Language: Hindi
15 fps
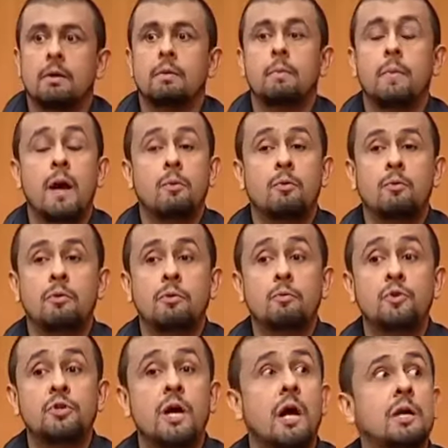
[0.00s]
मैं आपको
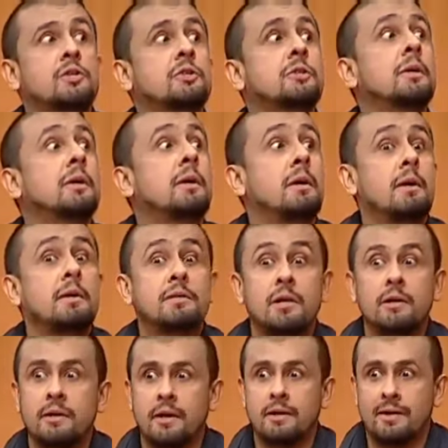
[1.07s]
मुझे आज तक ये
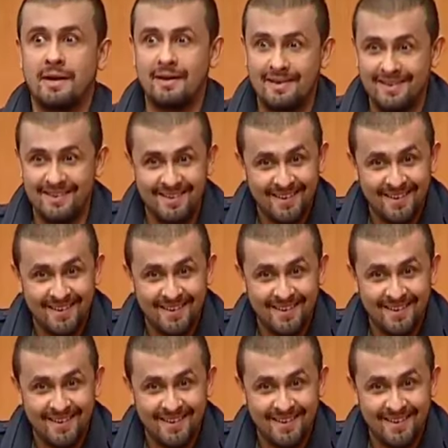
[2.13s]
इंसल्ट याद है